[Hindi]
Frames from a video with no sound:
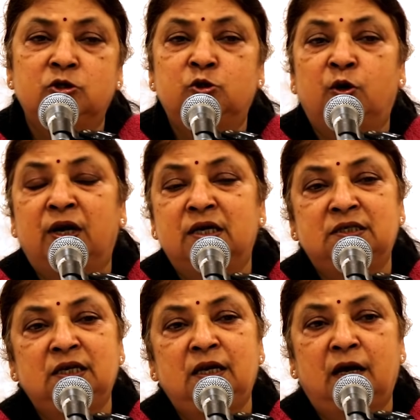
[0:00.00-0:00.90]

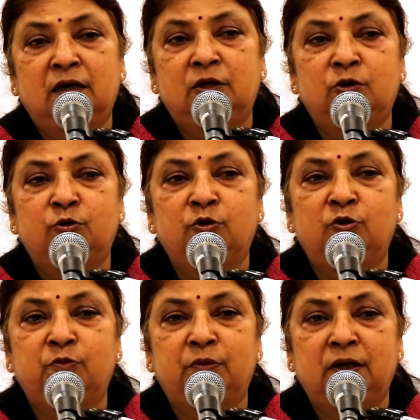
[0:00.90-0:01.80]
चौरासी लाख
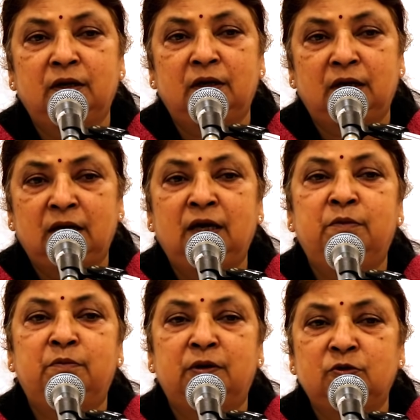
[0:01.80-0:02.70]
योनियों में
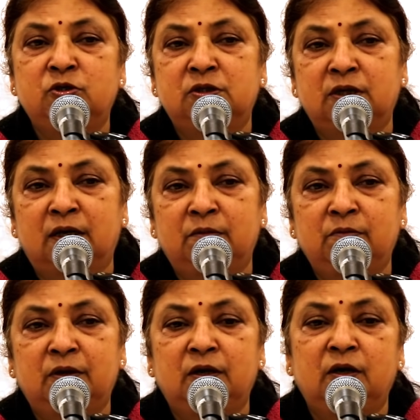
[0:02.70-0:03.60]
एक मनुष्य
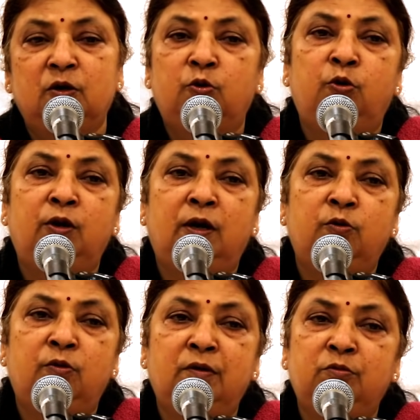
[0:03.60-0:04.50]
जन्म खुला
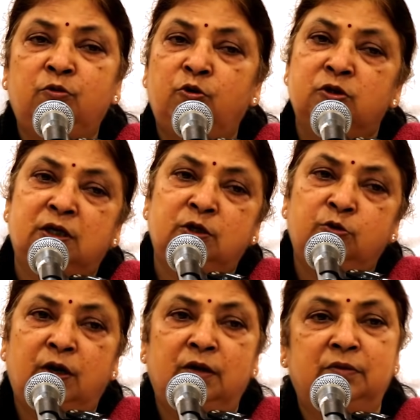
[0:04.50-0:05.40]
हुआ मोक्ष का
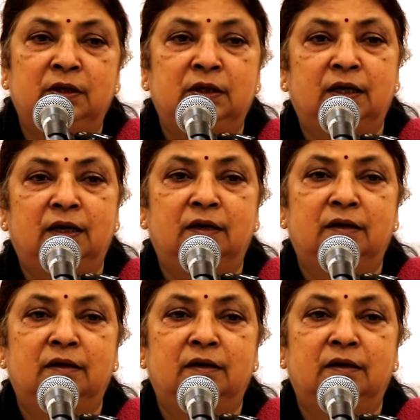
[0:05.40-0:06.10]
द्वार मिलता है